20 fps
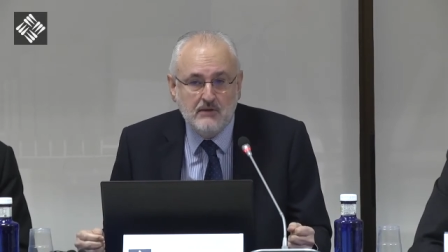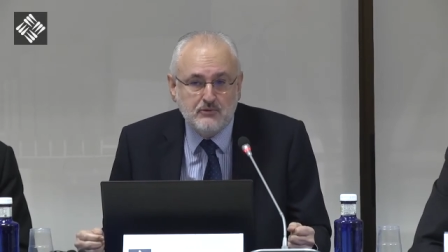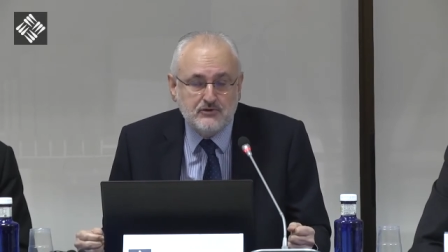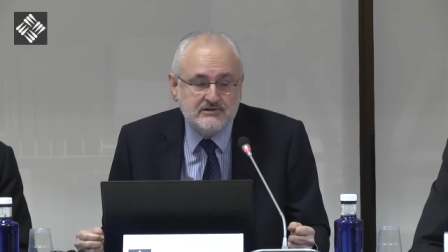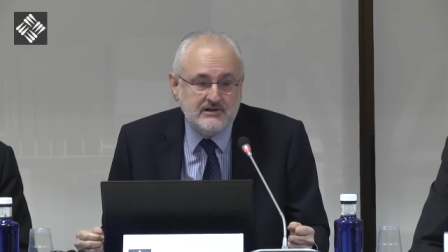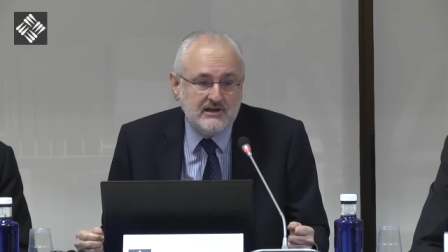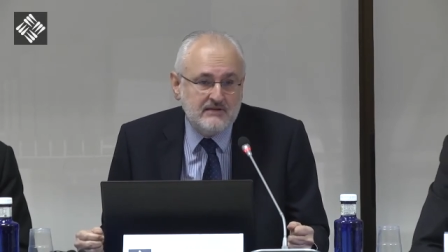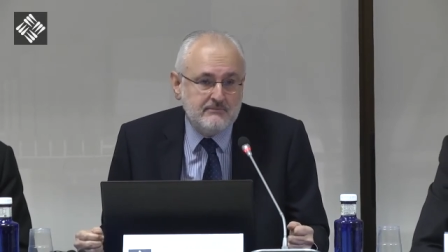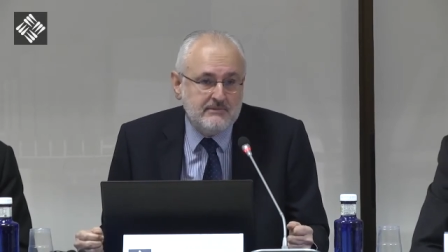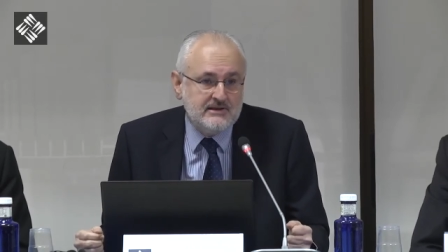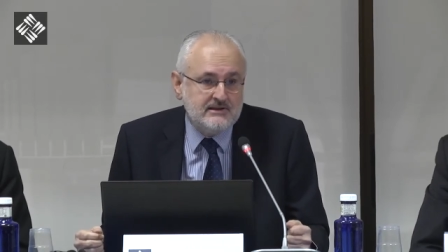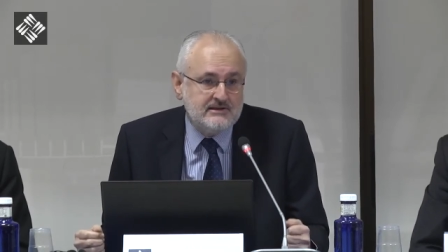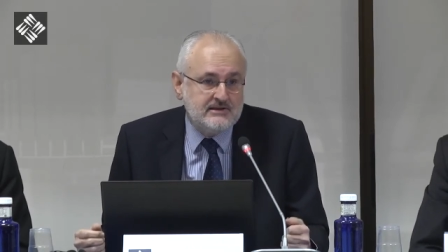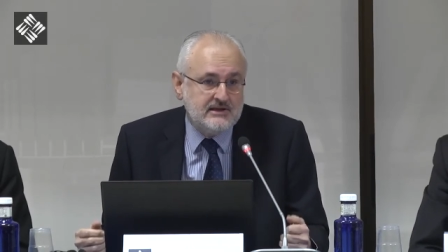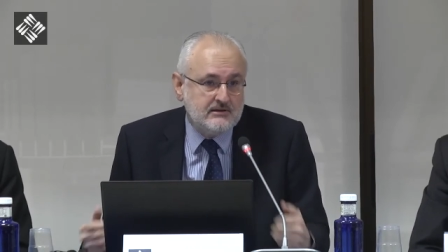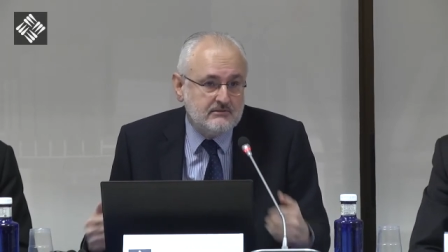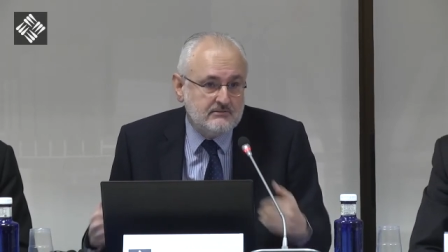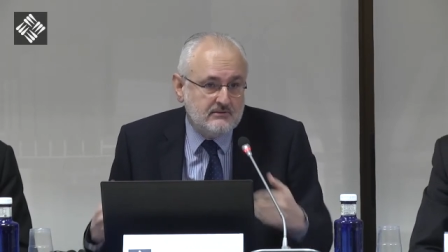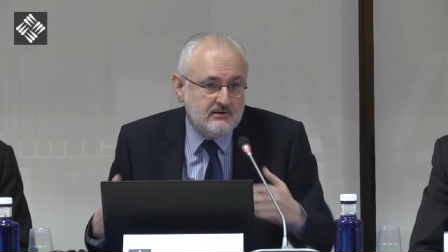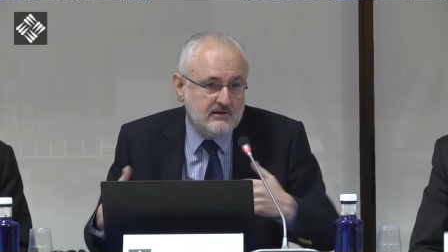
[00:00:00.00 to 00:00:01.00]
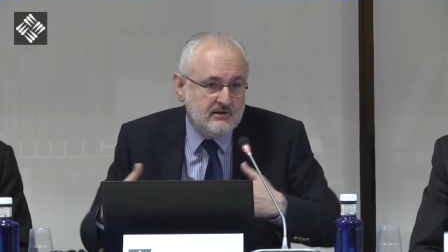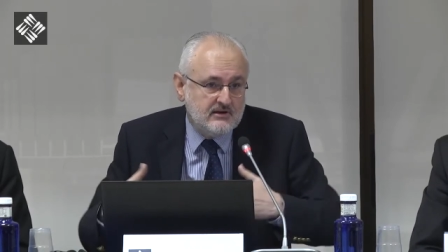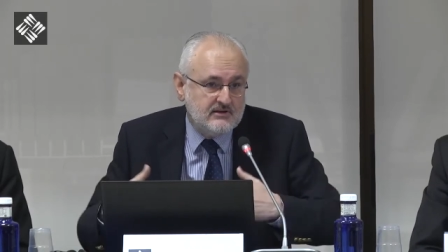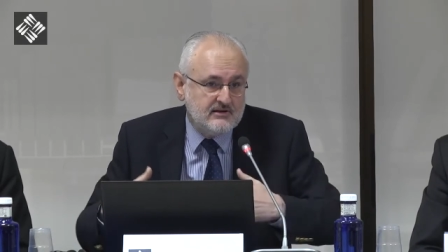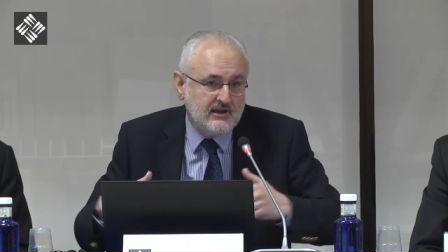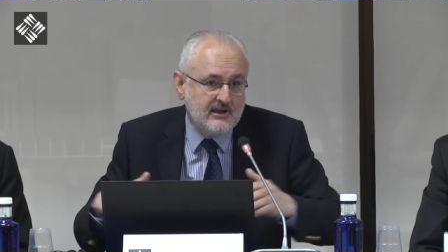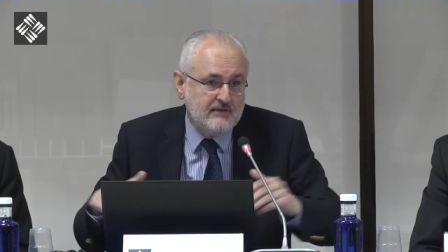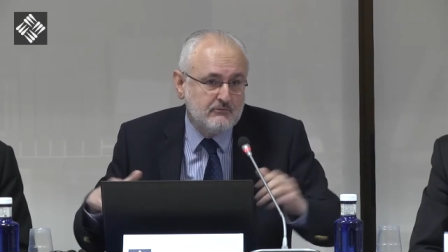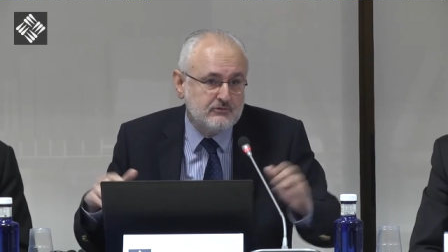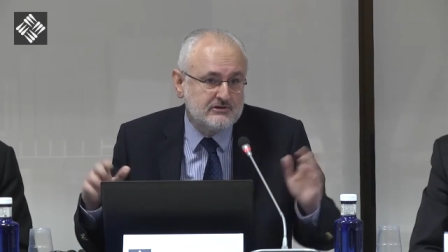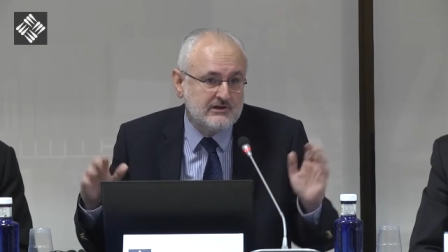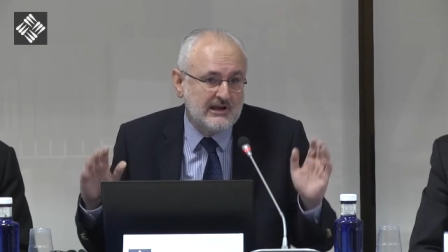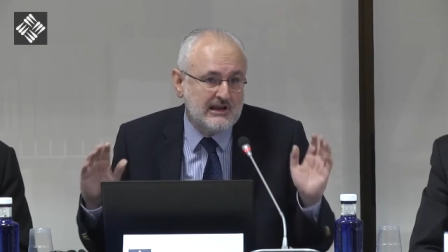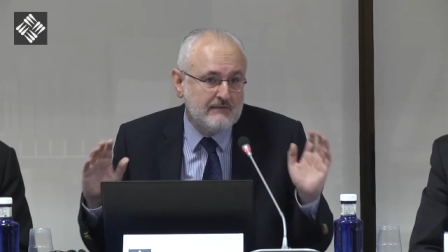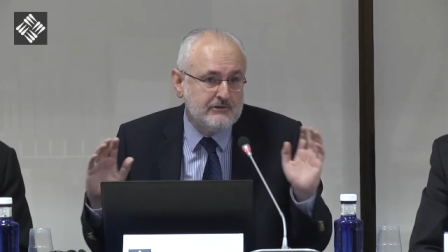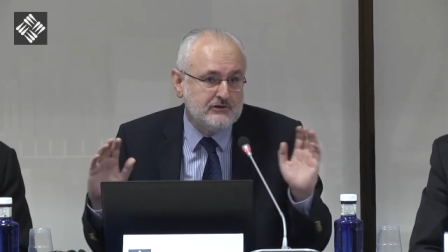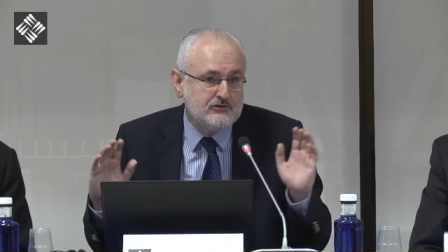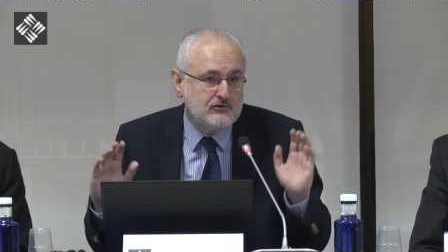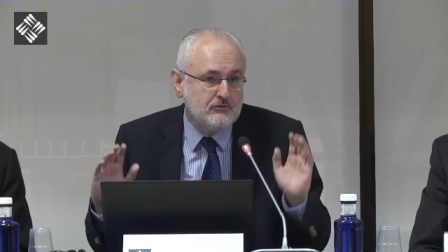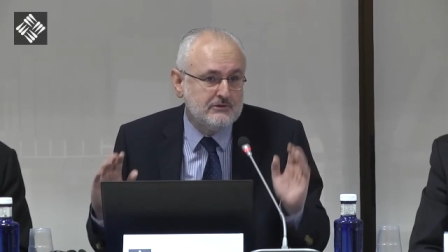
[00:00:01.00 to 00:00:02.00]
Posiblemente, y seguimos el
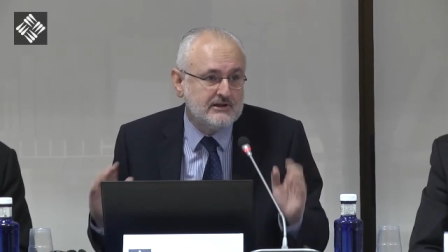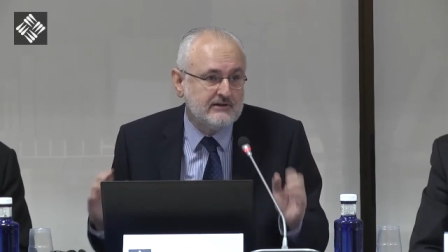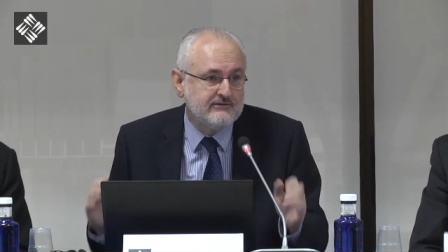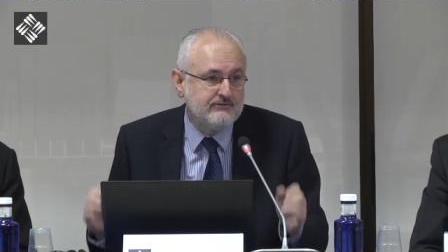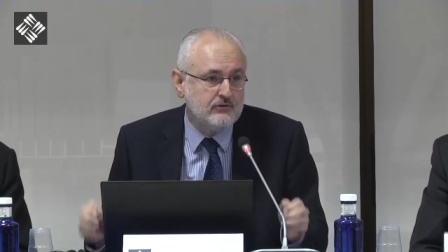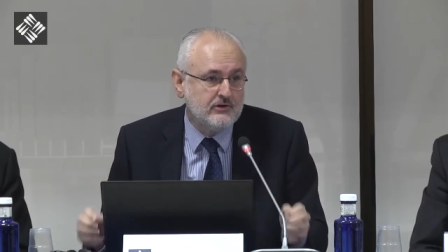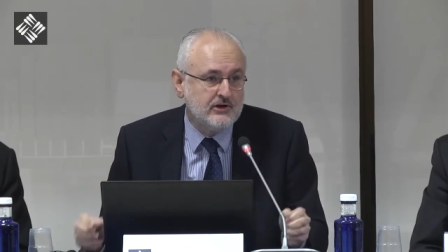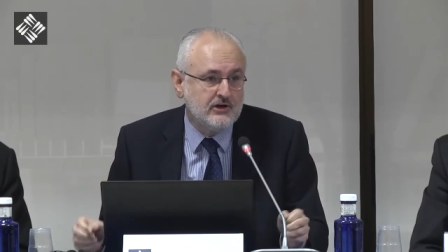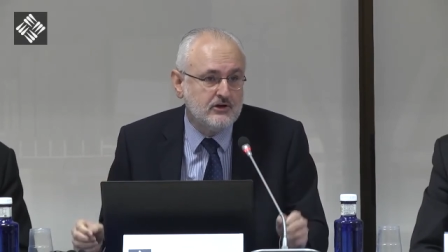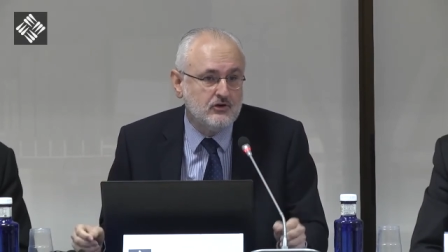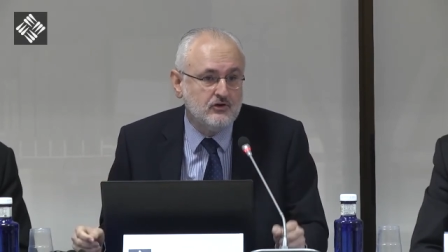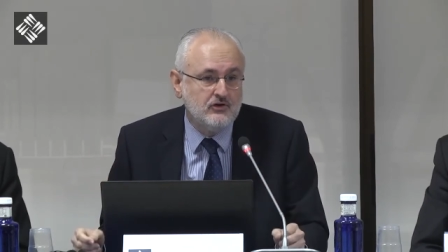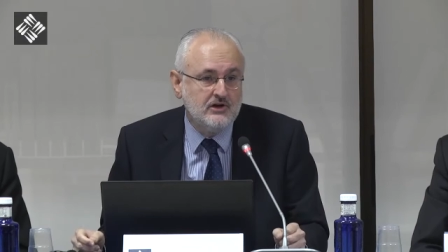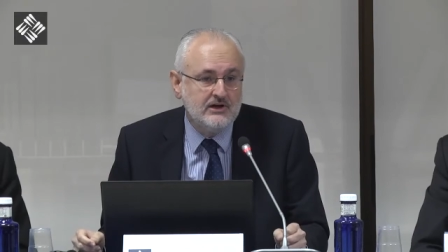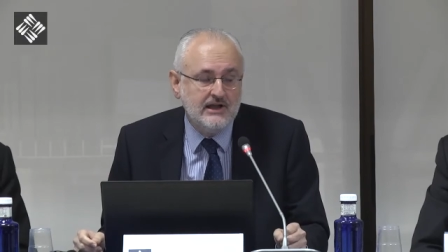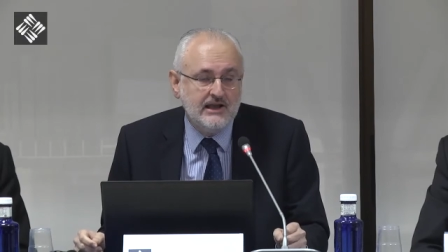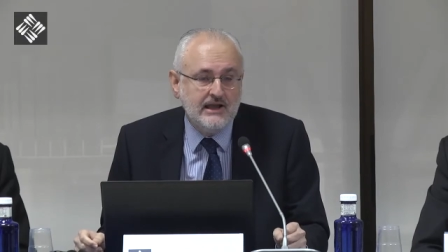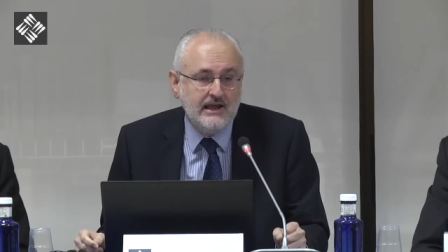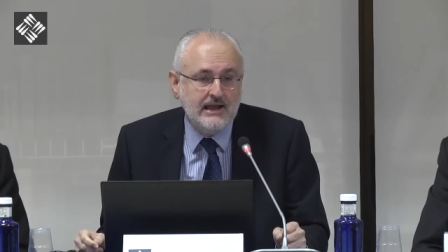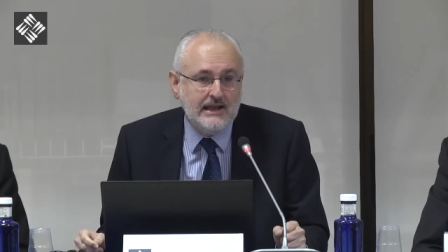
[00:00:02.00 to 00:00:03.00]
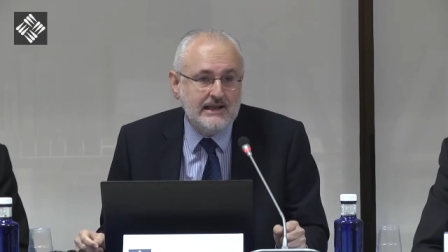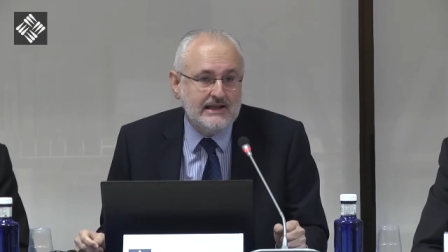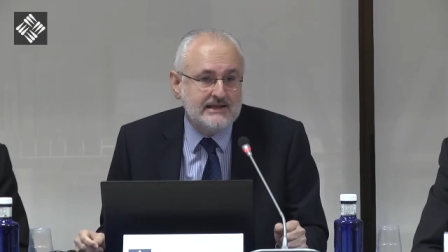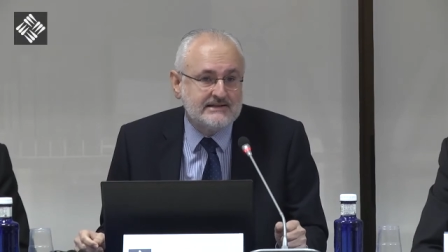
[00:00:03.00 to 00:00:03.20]
ámbito metafórico, el